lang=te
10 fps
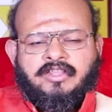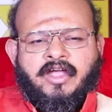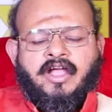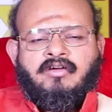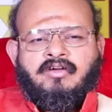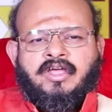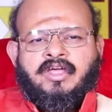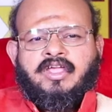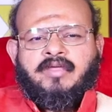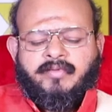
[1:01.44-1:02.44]
అంతేకాకుండా
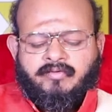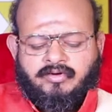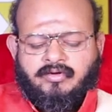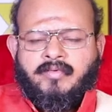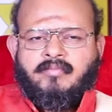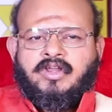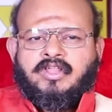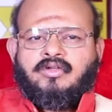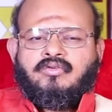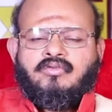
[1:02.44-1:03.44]
ఇప్పటివరకు
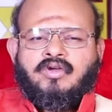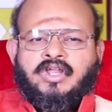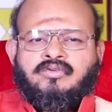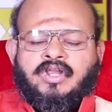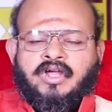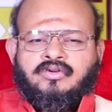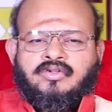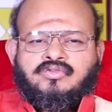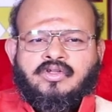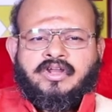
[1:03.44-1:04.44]
మిమ్మల్ని తక్కువగాను
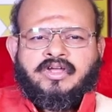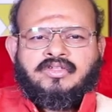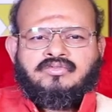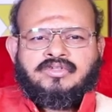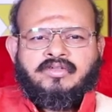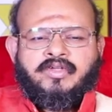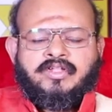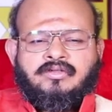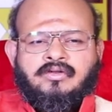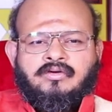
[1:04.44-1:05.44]
లేకుంటే చులకనగా చూసిన
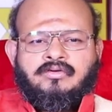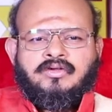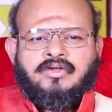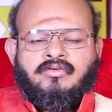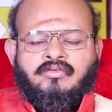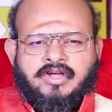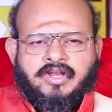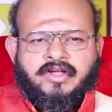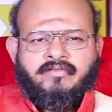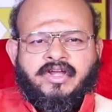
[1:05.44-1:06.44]
వ్యక్తుల్లో ఒక
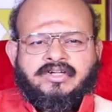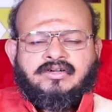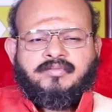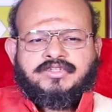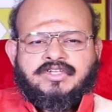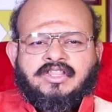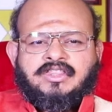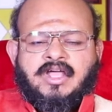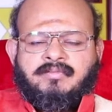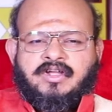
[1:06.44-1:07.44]
రకమైనటువంటి
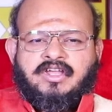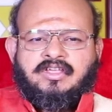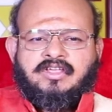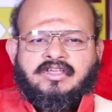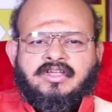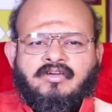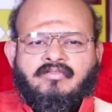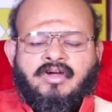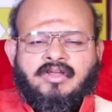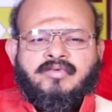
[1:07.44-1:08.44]
పశ్చాత్తాపం కలిగి
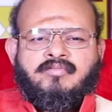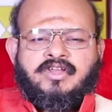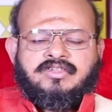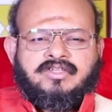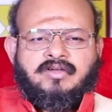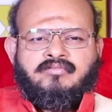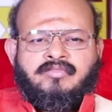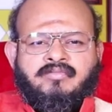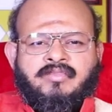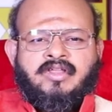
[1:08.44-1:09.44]
వాళ్ళు మిమ్మల్ని
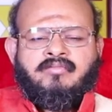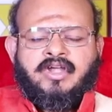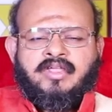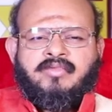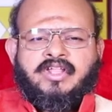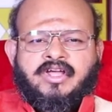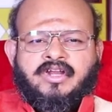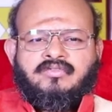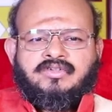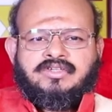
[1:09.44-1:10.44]
మిమ్మల్ని మళ్ళీ మీ
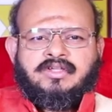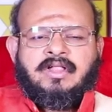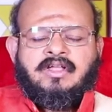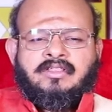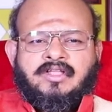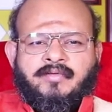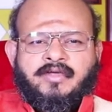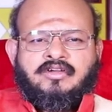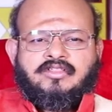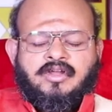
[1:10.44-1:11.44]
దగ్గరకు వచ్చి తమ
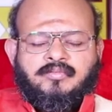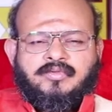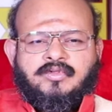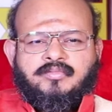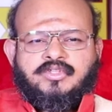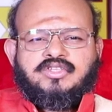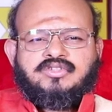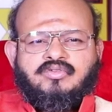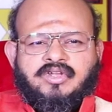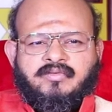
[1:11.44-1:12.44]
యొక్క తలుపు తప్పు
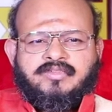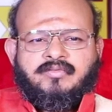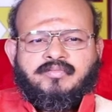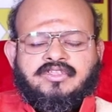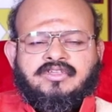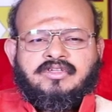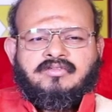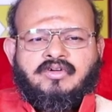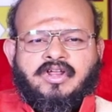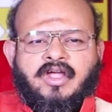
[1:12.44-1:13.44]
తెలుసుకున్నామని చెప్పి
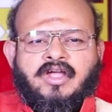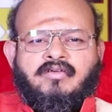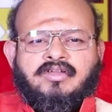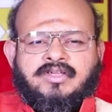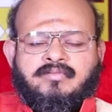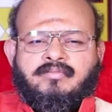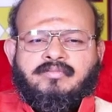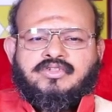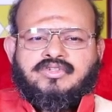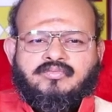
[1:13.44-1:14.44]
ఒక రకంగా వాళ్ళు
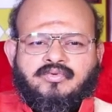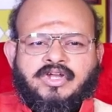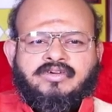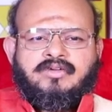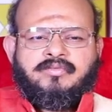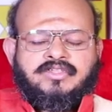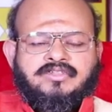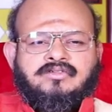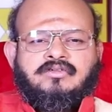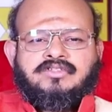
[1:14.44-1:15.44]
క్షమాపణలు చెప్పుకునేటువంటి
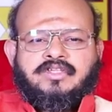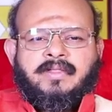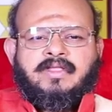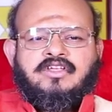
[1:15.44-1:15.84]
పరిస్థితులు వస్తాయి